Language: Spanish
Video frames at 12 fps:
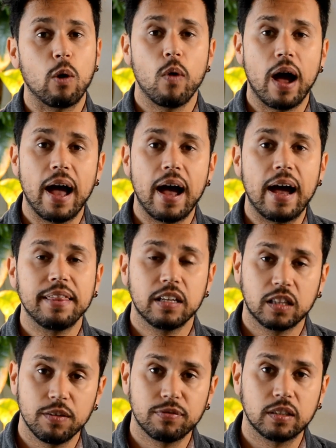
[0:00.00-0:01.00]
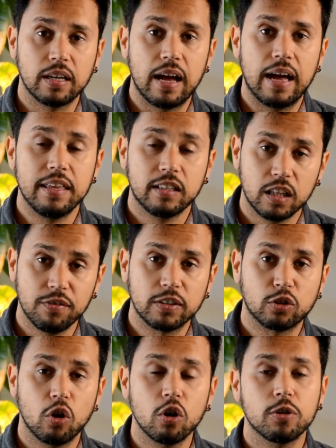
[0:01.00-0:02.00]
a, Addictive,
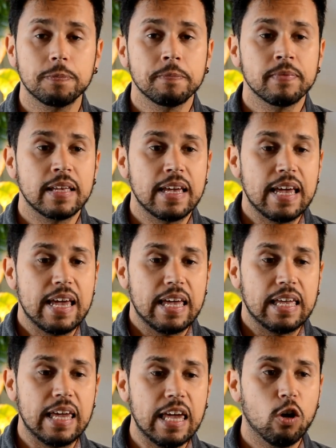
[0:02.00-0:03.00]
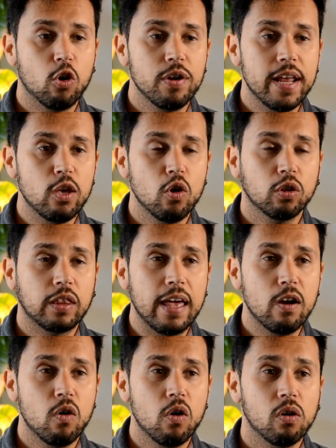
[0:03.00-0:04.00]
Stock y con ello
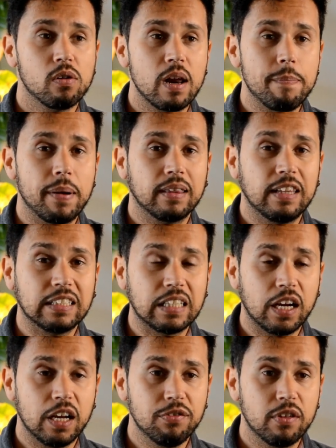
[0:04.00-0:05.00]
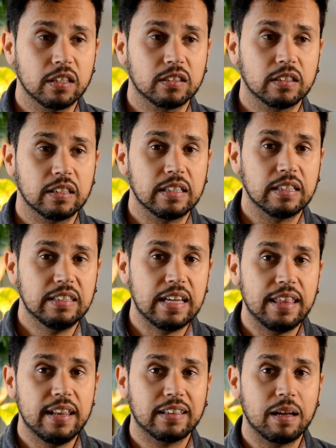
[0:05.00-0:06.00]
tengo repartidas agencias
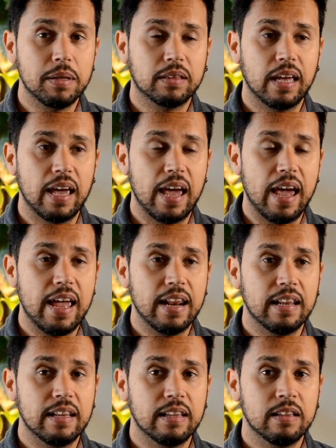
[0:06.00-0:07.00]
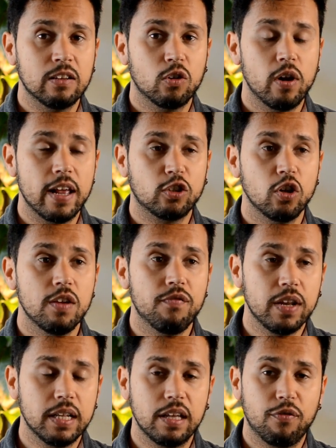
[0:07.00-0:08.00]
ya directamente en colección
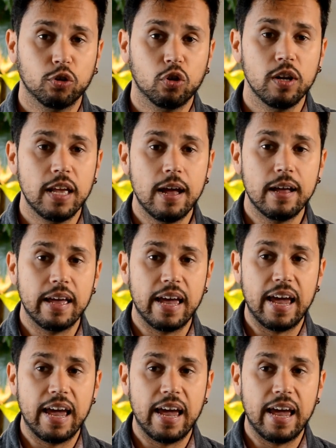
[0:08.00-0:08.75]
Infinite de Fotolia,